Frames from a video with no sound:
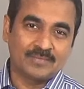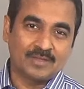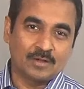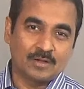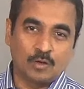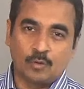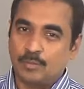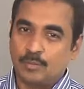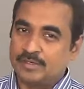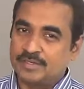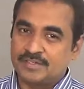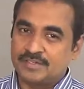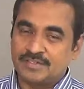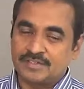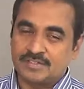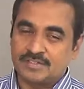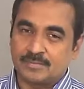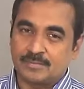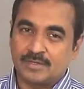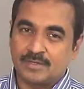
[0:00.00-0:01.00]
ఆబ్లిగేషన్స్
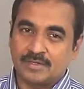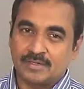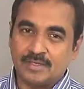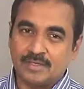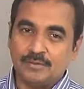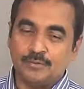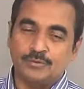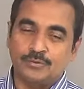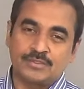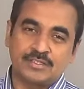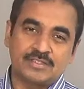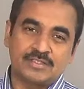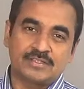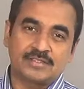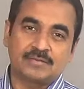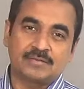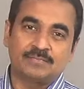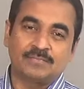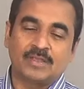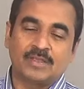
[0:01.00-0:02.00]
చెప్పడానికే యూస్
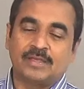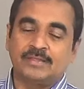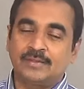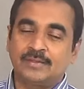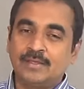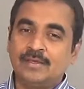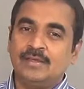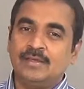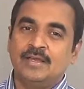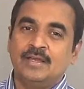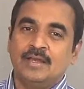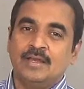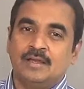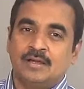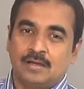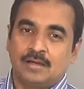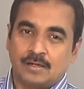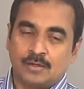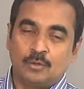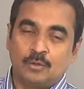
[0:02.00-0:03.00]
చేస్తాం అయితే
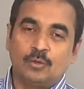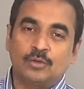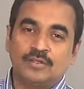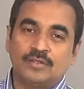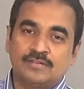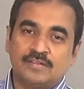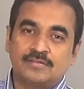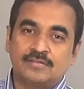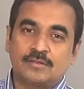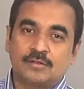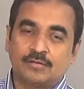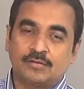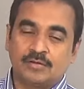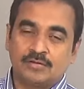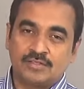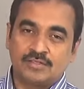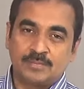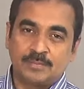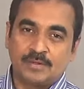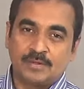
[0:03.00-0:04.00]
నోటీసెస్ అటువంటివి
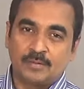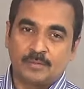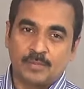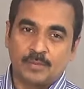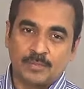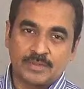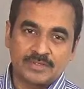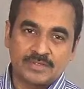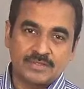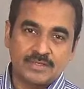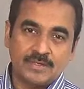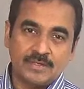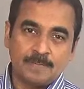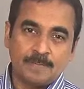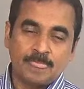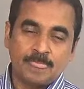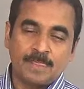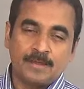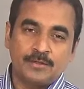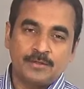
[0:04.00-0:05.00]
చెప్పేటప్పుడు మస్ట్ని
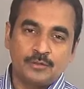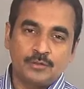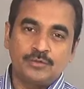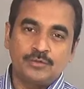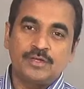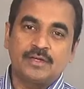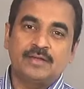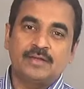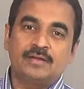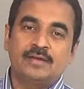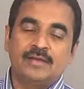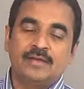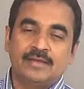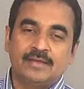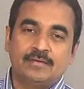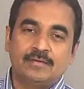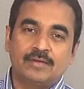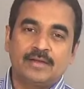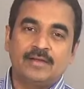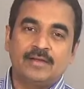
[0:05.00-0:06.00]
యూజువల్గా
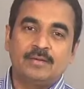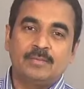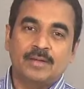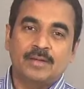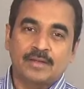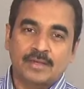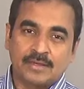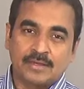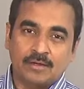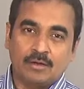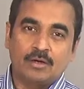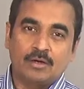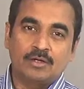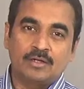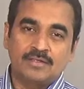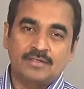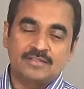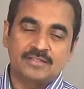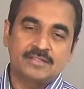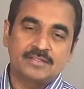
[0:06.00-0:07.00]
ఎవరైనా మనకి
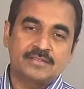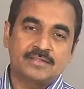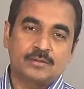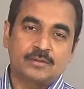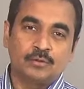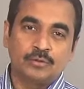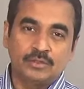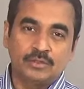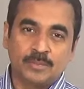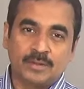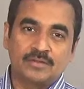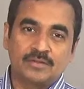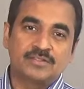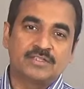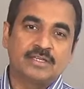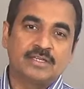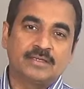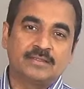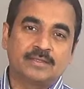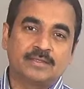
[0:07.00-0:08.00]
ఆర్డర్స్ చేశారు ఇది మనం
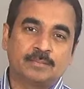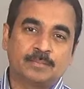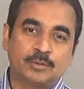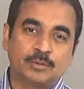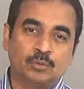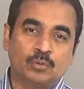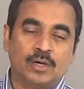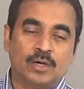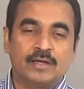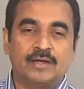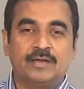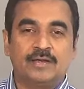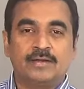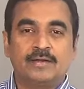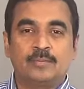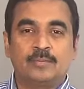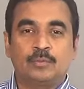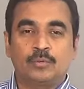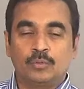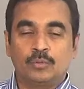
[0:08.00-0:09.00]
చేయక తప్పదు అని
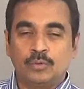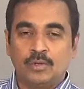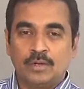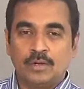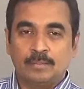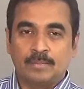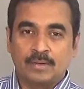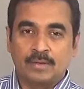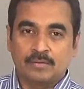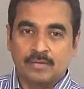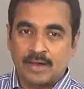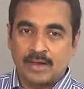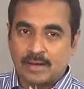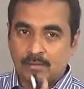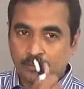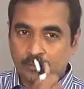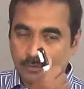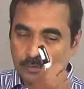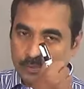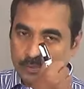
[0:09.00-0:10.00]
అనేటప్పుడు మనం హ్యావ్
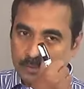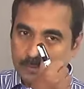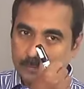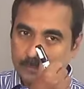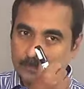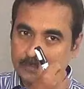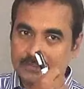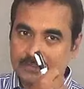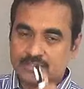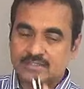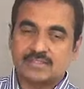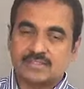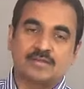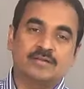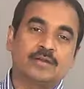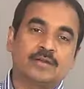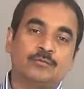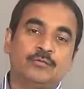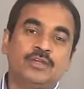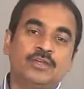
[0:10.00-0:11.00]
టుని యూస్ చేస్తాం
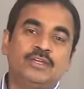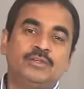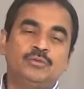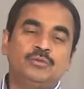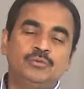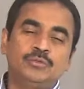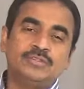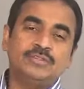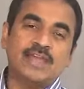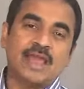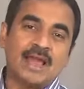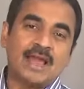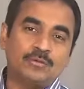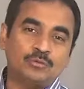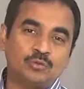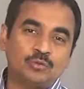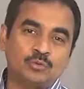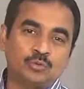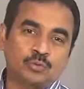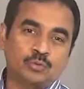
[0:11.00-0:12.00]
అంటే వీ యూస్ హ్యావ్
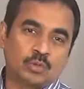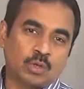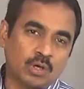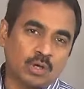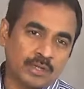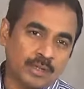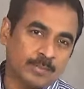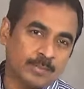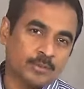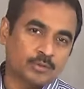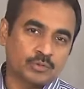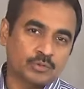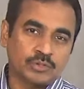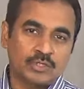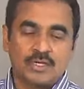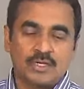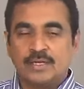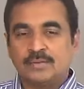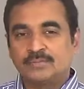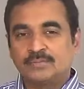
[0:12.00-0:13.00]
టు టు టాక్ అబౌట్
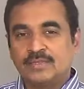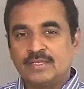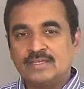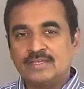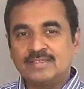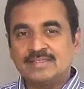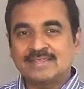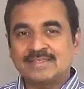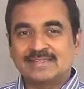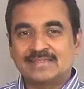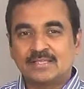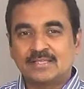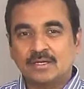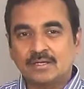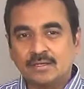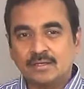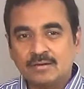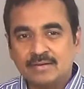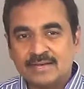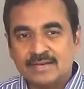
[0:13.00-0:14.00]
థింగ్స్ దట్
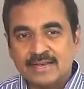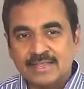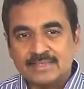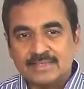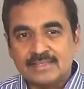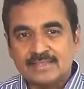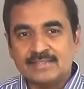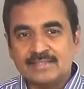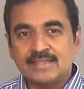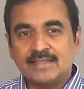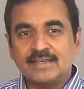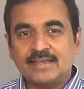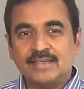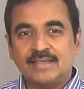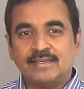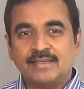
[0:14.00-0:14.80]
ఆర్ నెససరీ